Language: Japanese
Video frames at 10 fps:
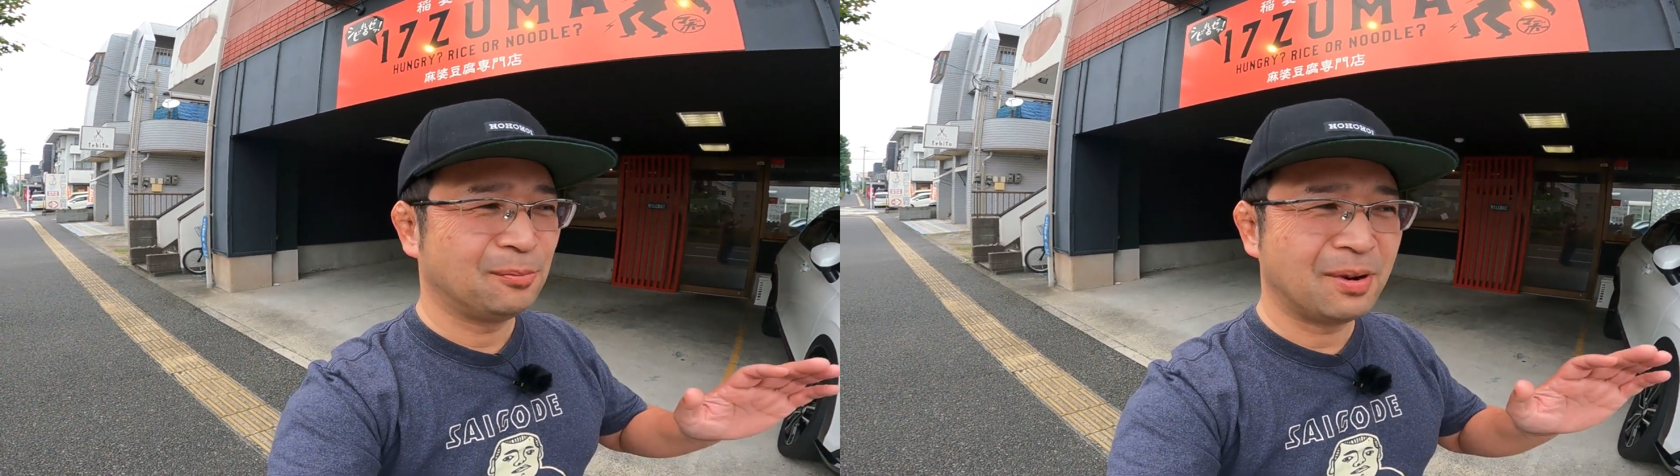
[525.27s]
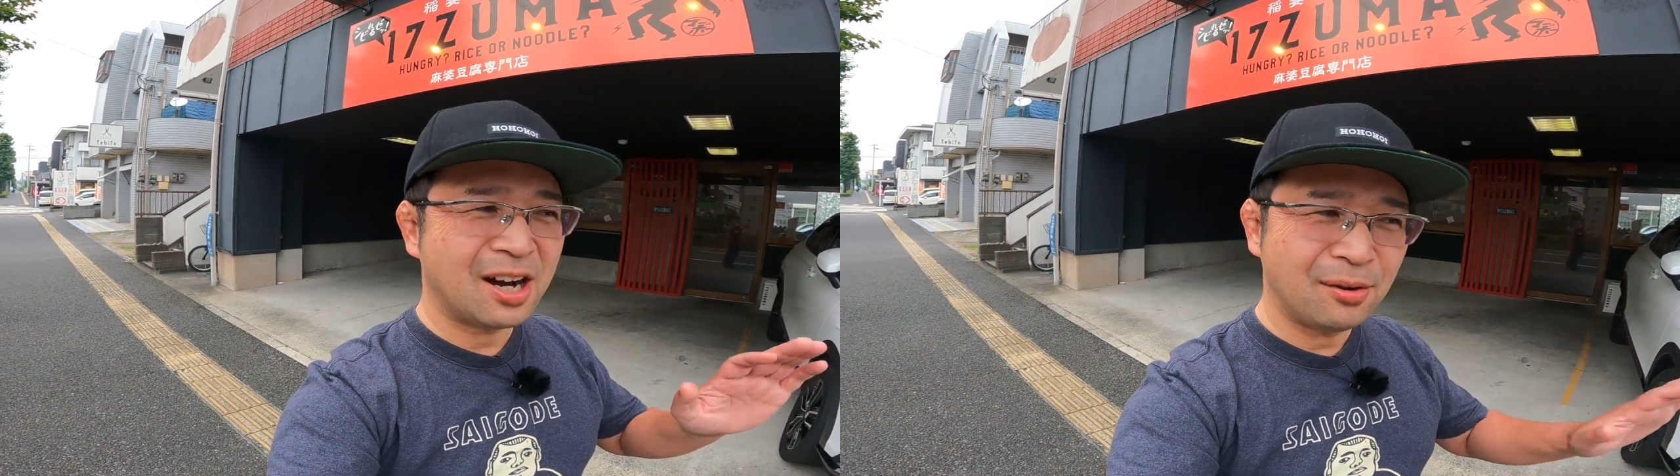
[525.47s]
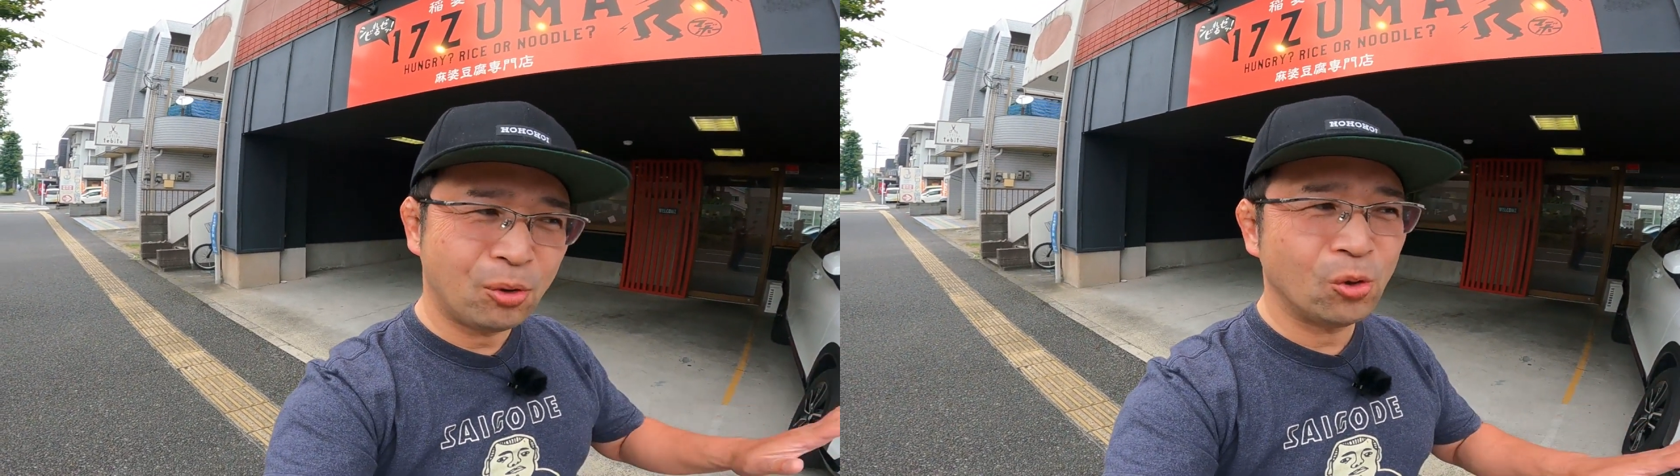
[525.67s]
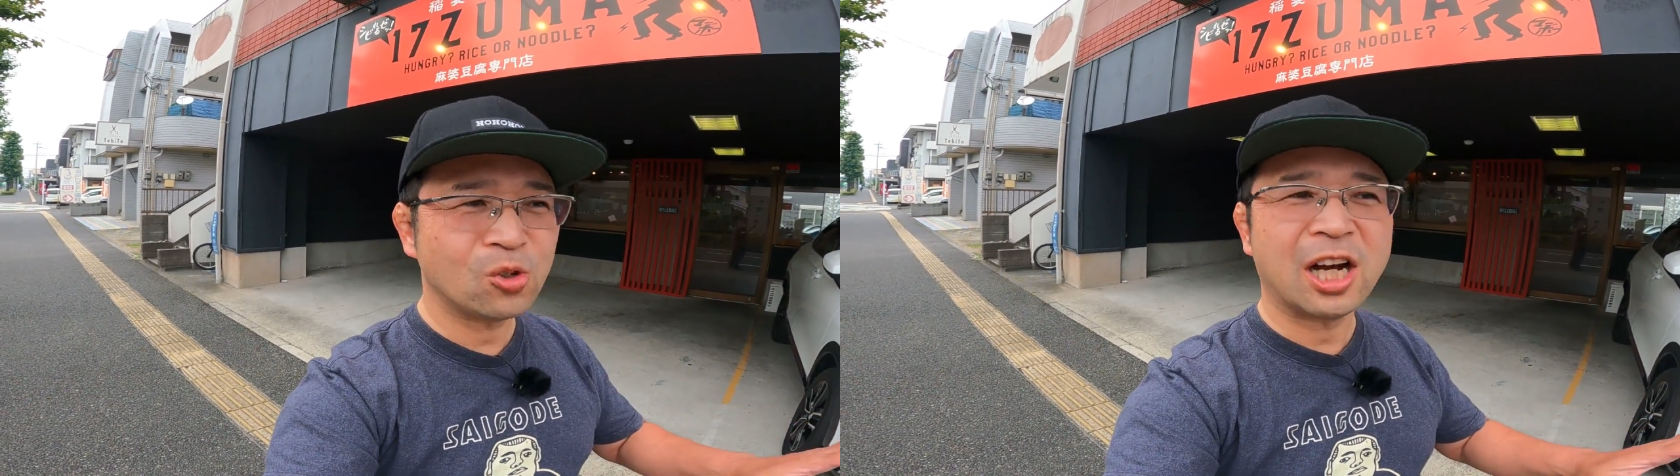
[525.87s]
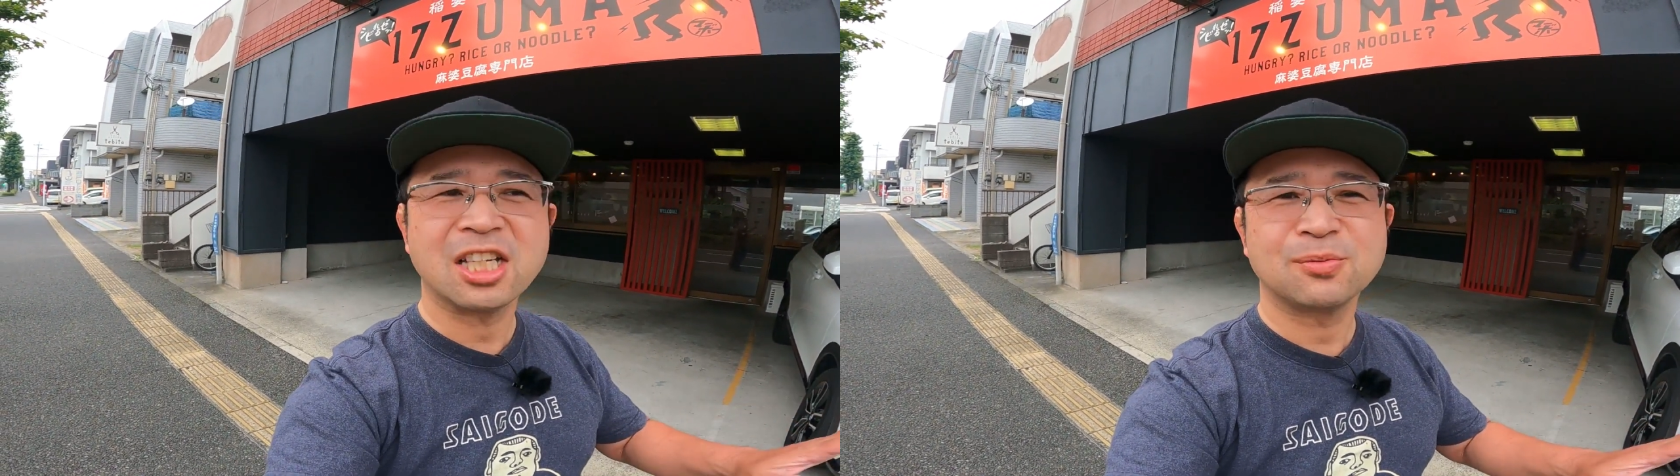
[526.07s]
麻婆
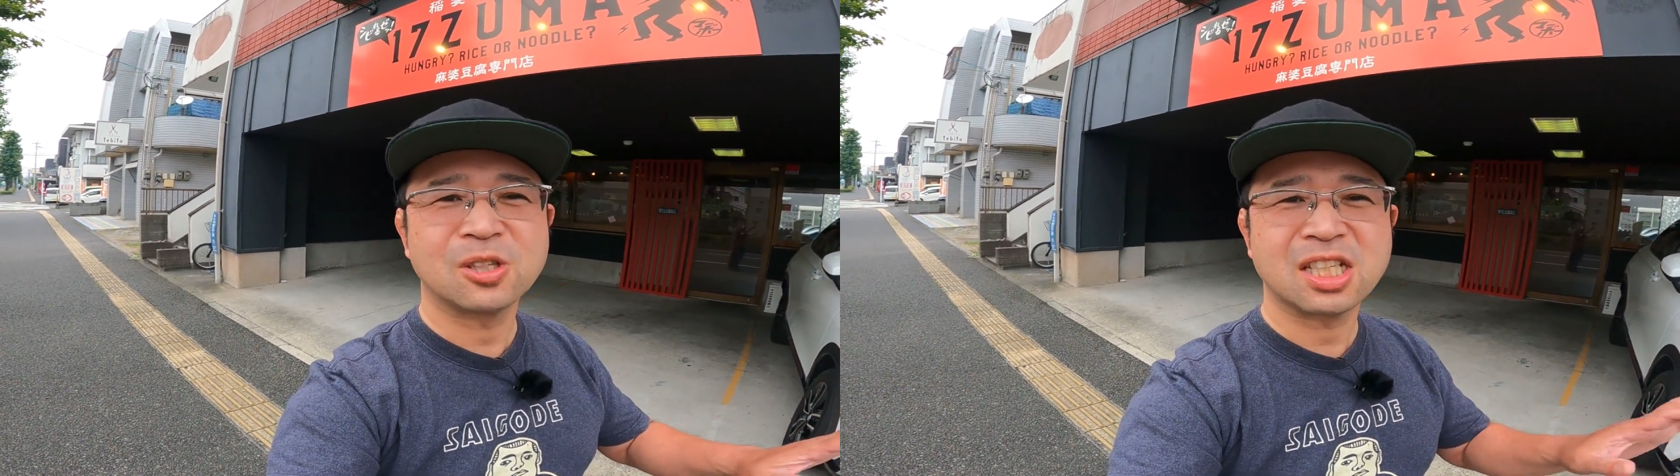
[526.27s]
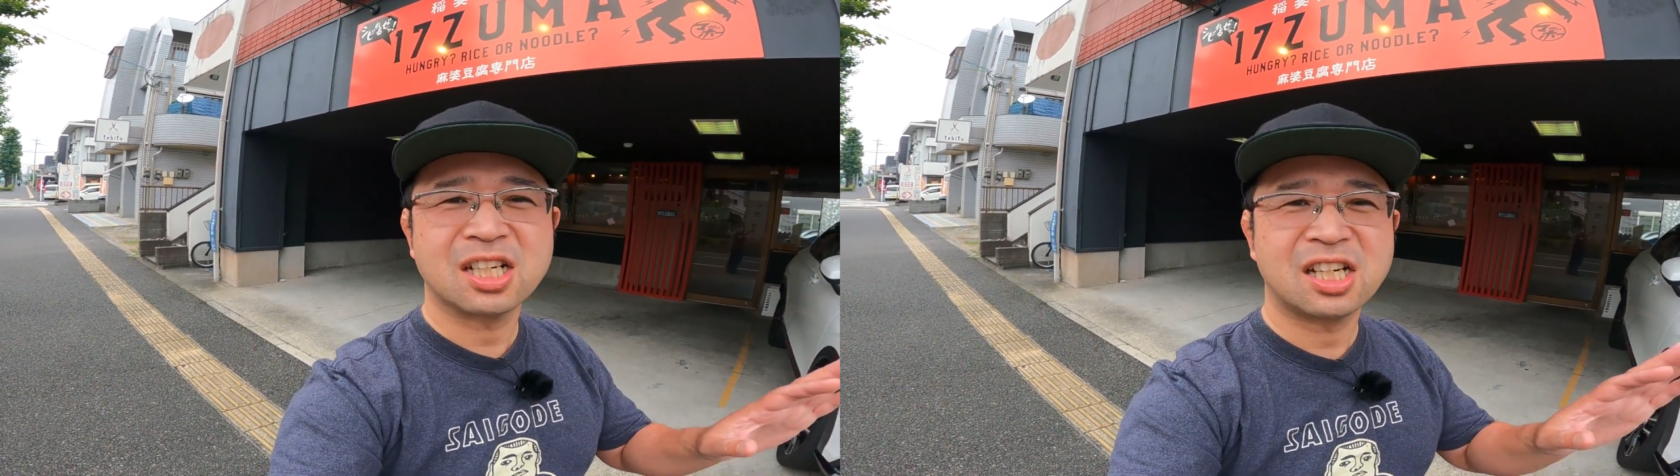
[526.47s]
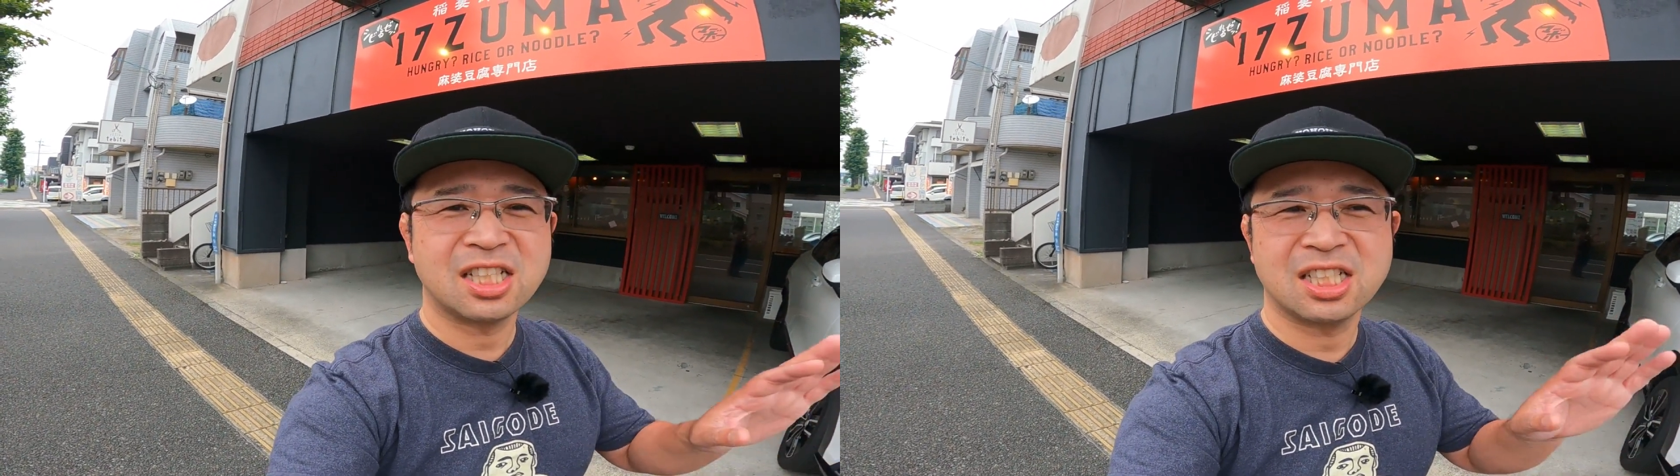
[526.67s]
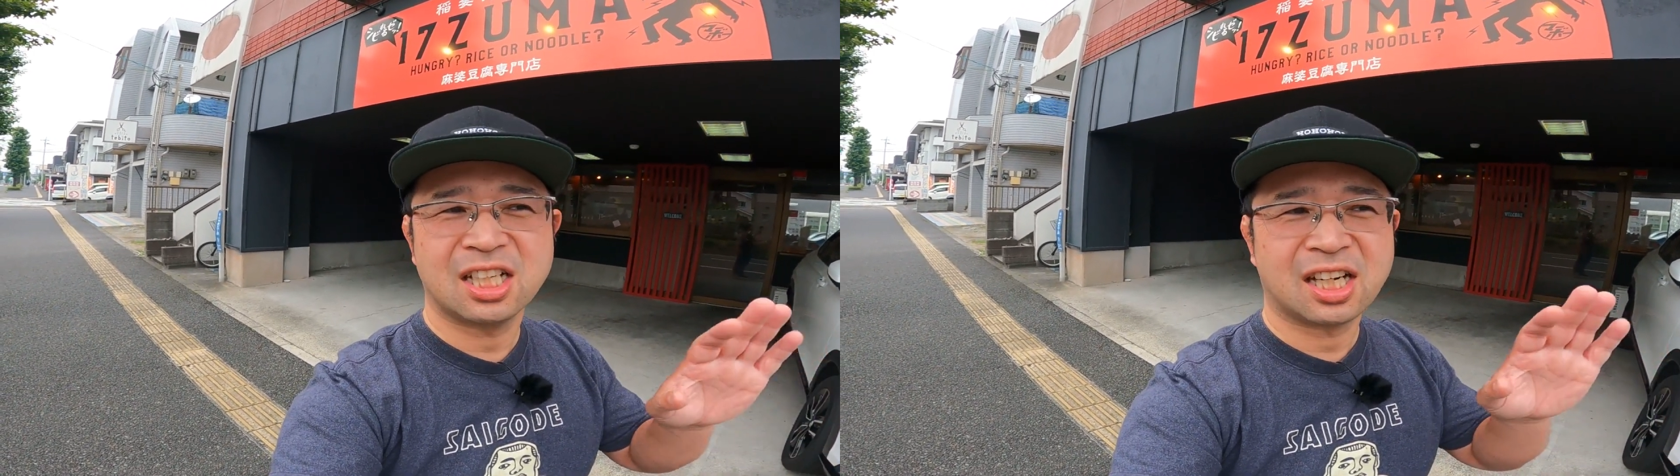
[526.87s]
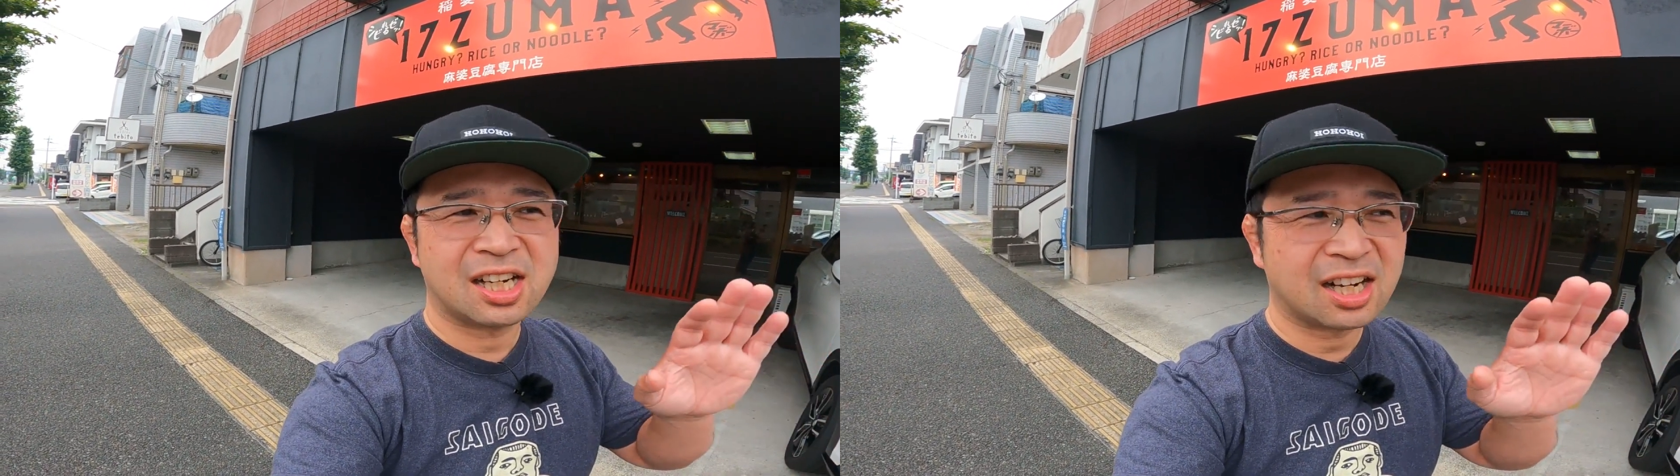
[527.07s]
の味もしっかりし
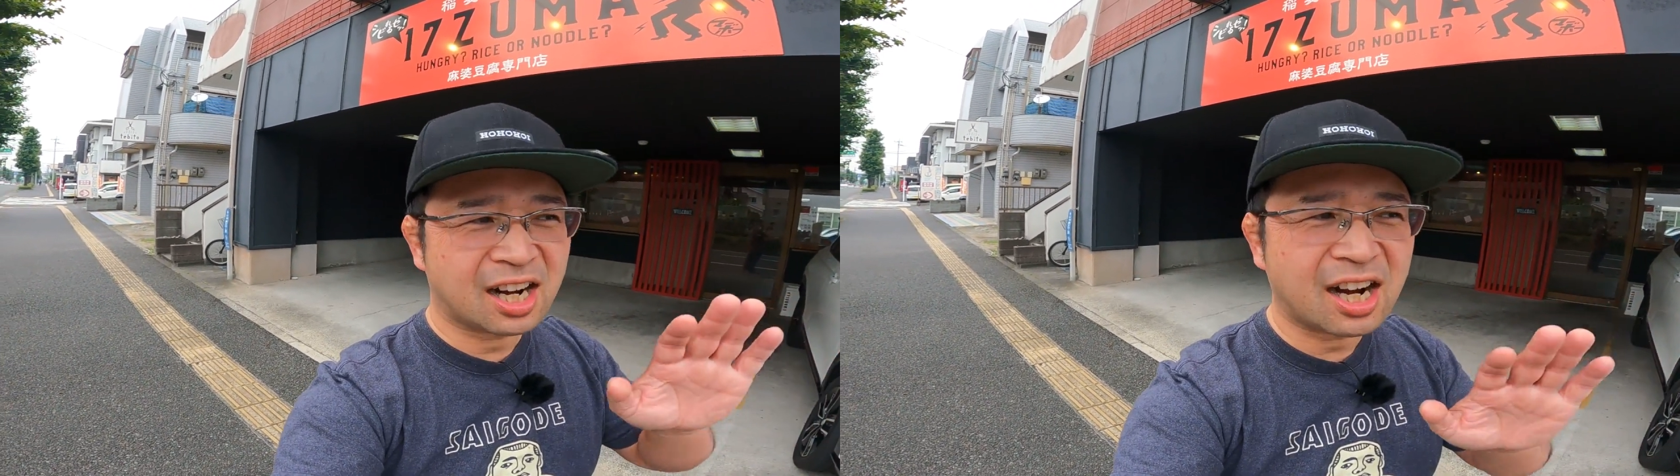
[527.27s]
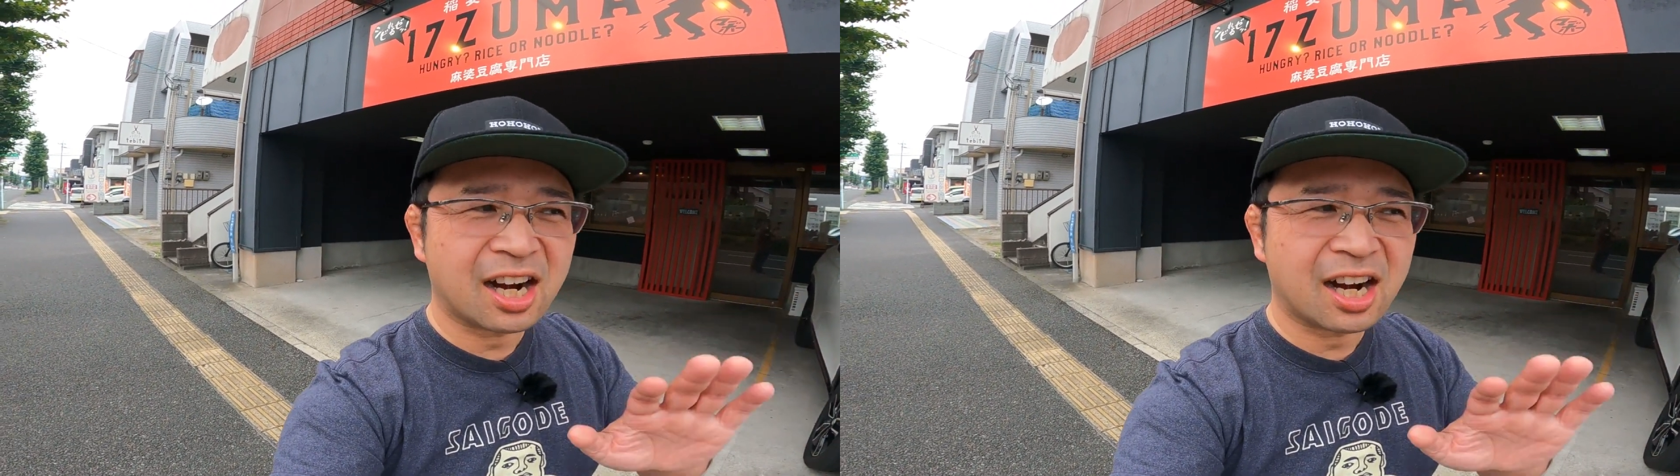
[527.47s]
ながら